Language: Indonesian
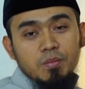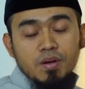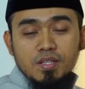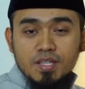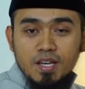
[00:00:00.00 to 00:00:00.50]

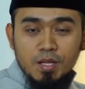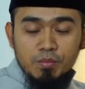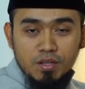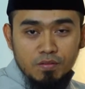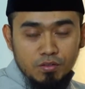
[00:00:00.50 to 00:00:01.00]
bahasa
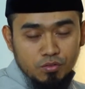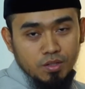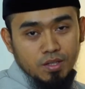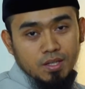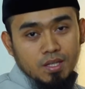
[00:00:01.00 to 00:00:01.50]
Arab yang
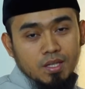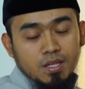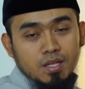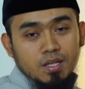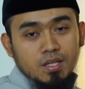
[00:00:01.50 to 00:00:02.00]
fasih
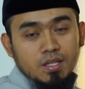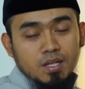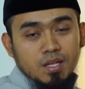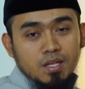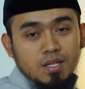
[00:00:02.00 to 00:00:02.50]

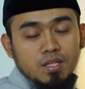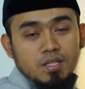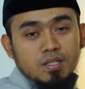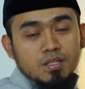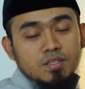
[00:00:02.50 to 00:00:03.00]
ya
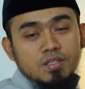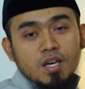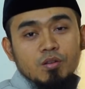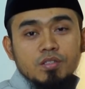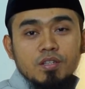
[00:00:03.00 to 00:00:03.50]
di
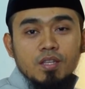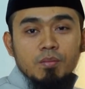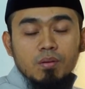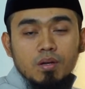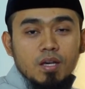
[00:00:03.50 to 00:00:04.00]
sini harus kita
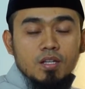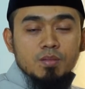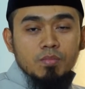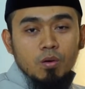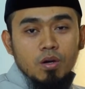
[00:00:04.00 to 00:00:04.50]

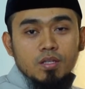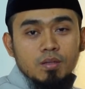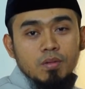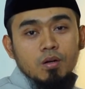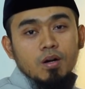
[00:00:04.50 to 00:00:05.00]
garis
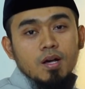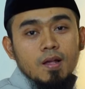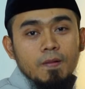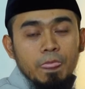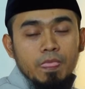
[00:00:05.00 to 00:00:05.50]
bawahi
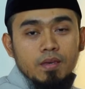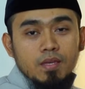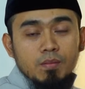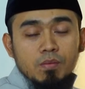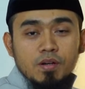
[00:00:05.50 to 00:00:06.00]
bahwa
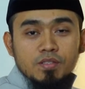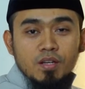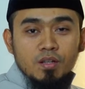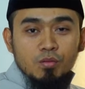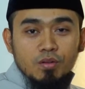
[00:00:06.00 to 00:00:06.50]
yang membaca
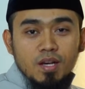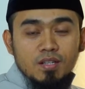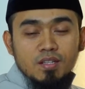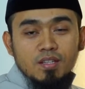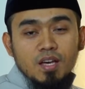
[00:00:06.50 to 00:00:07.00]

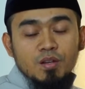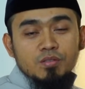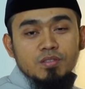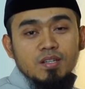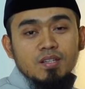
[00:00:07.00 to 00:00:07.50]
Al-Quran ini
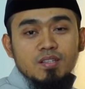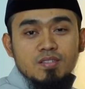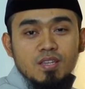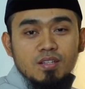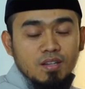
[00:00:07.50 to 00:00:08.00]
harus dengan
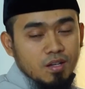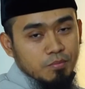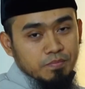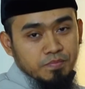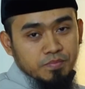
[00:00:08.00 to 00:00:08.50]
lisan
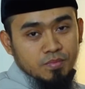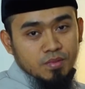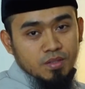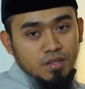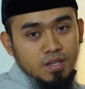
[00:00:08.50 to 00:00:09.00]
Arab
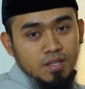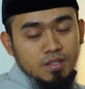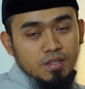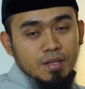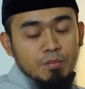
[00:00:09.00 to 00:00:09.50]
ya
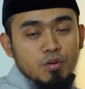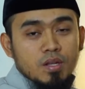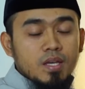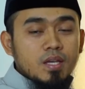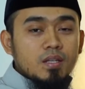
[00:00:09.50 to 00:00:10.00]
tidak
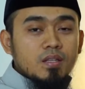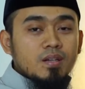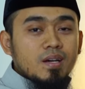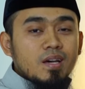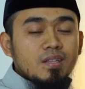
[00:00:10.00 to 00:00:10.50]
boleh
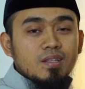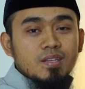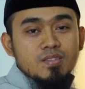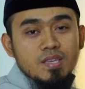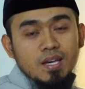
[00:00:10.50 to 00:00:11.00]
dengan
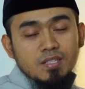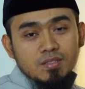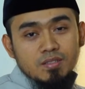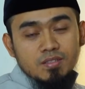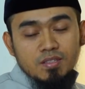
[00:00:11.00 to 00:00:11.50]

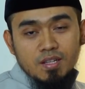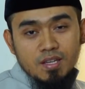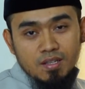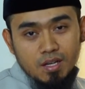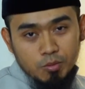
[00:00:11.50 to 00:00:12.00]
lisan
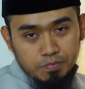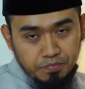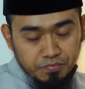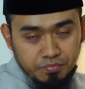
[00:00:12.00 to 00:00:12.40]
selain Arab